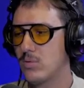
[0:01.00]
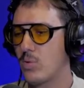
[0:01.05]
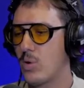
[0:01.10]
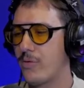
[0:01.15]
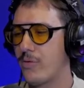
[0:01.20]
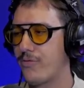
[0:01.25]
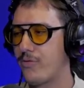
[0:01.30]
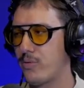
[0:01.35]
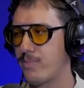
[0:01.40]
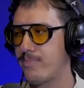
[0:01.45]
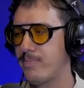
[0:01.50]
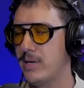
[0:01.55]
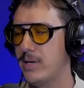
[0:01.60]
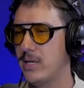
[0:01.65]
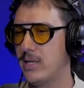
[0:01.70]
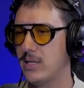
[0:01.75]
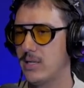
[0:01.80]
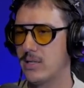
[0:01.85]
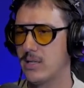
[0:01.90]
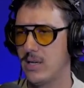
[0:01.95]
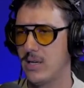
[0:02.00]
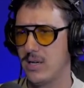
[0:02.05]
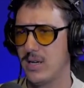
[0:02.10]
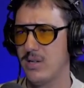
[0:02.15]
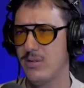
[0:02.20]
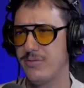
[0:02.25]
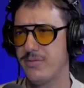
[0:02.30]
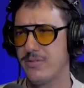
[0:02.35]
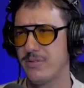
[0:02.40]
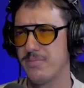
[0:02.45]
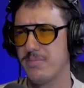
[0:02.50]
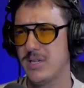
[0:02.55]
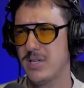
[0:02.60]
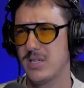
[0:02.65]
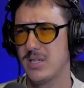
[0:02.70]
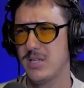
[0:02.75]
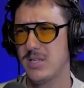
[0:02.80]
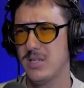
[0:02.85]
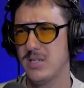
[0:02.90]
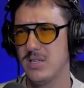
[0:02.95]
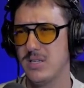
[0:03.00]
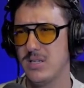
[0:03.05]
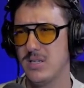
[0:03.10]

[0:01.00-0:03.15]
o Afropunk, tá ligado? Afropunk?